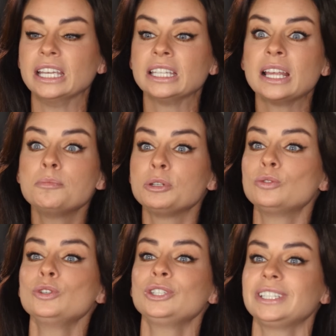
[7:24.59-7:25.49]
и она
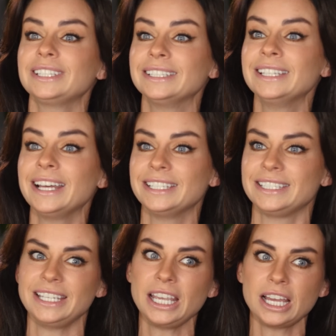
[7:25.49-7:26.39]
приходит, это одна
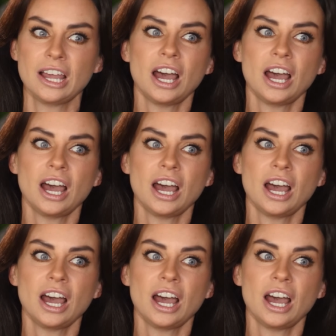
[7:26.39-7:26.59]
идея,